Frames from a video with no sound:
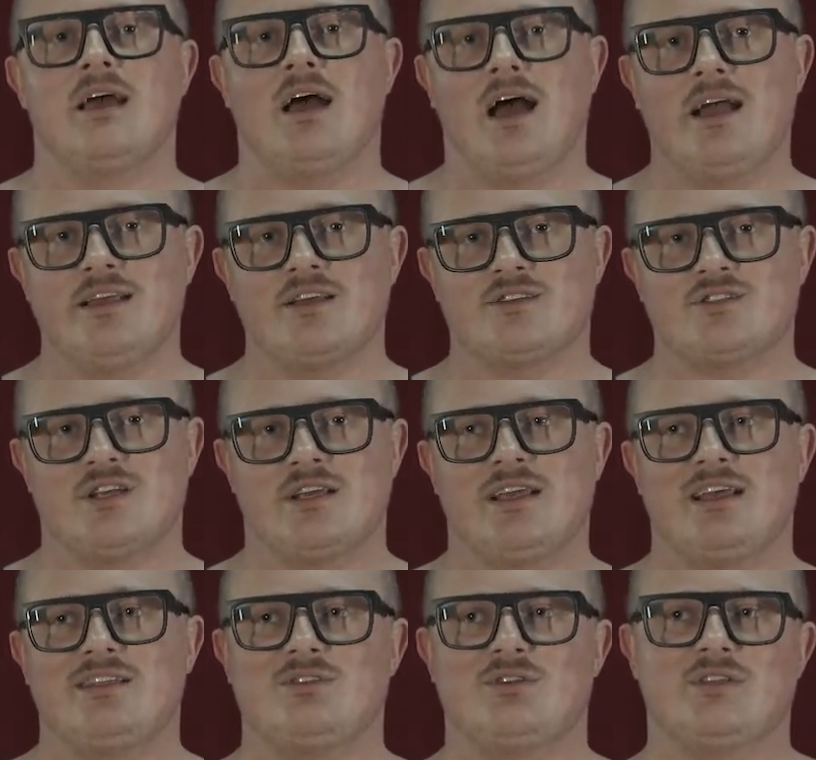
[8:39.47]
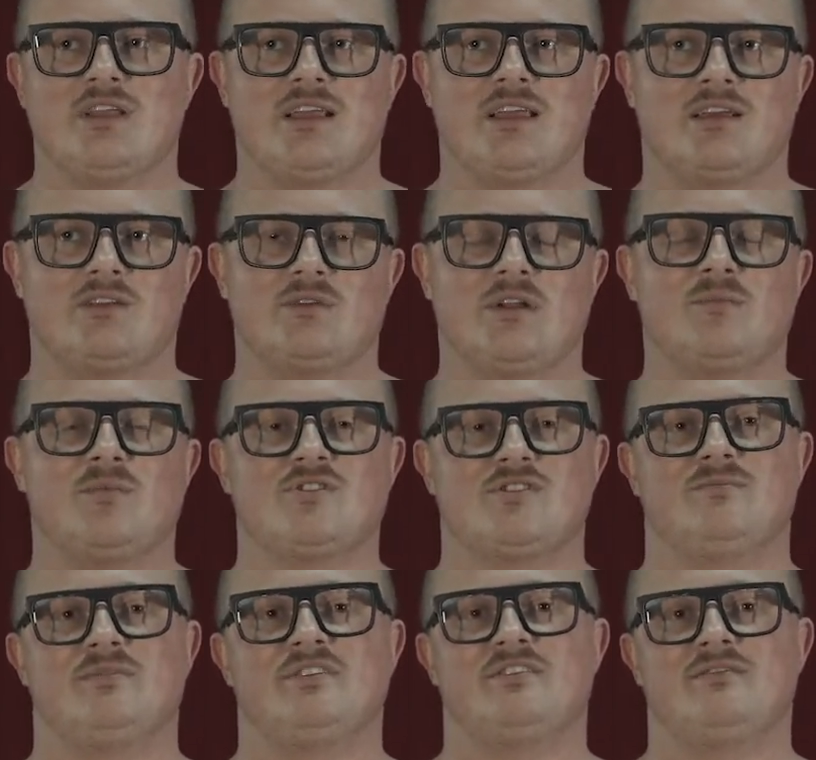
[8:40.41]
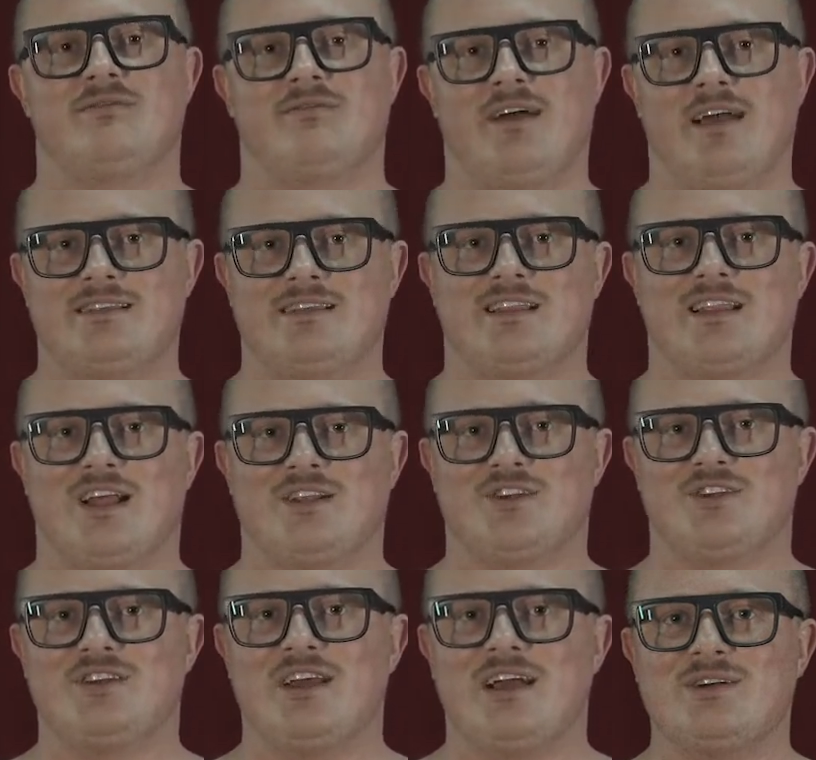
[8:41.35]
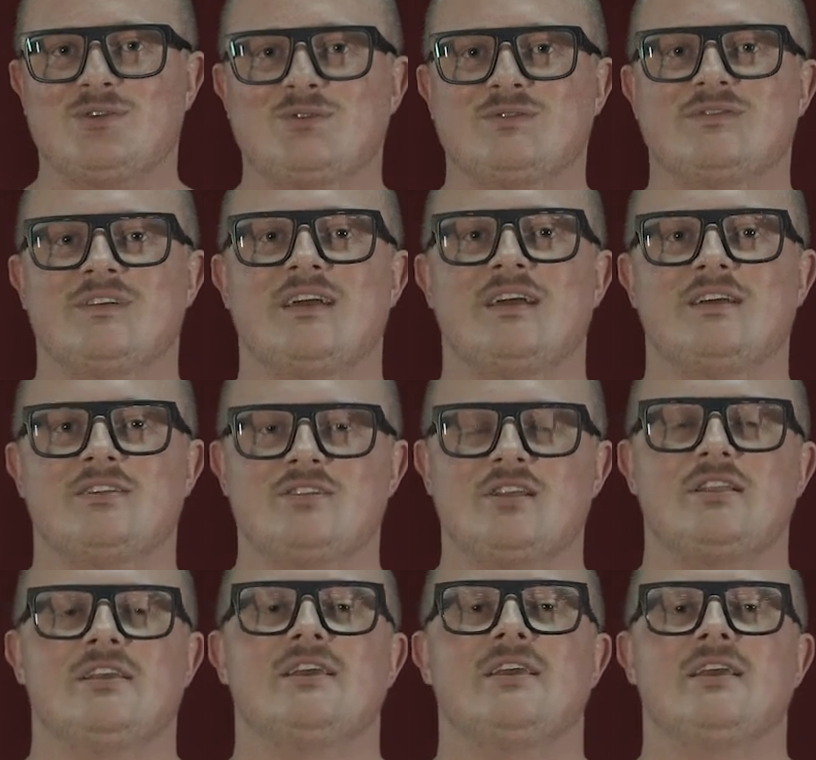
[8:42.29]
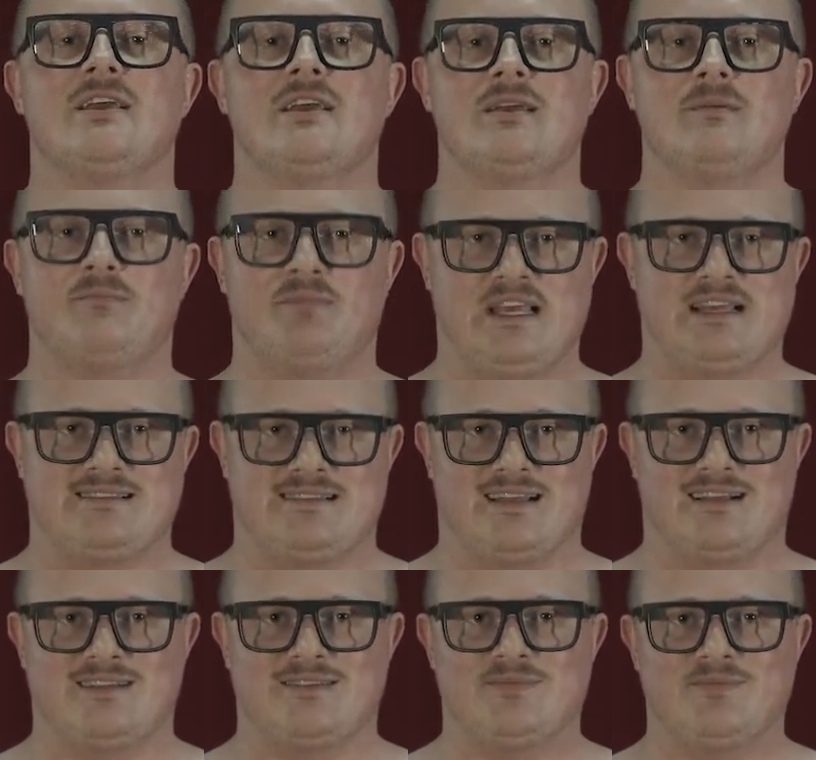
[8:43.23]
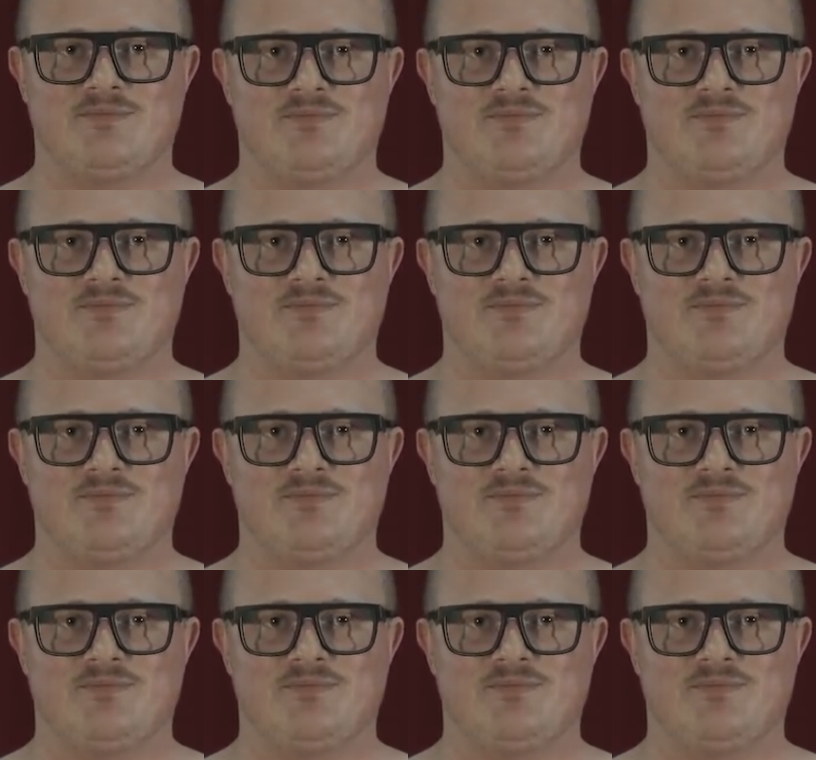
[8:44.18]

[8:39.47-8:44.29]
a jeszcze jedno takie, które może być fajne dla dzieciaków, czyli piesek.